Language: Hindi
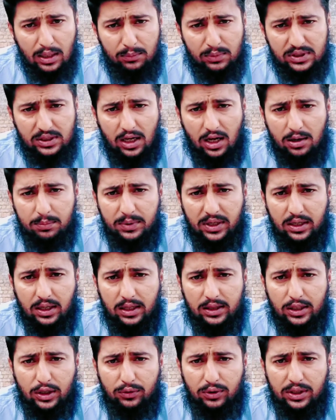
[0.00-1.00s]
मजाक में
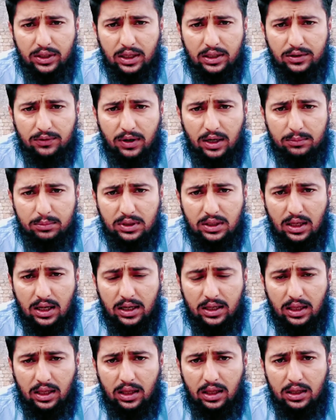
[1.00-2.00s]
टालते हुए ये जवाब
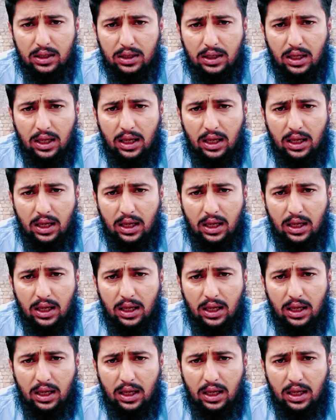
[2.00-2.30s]
दिया कि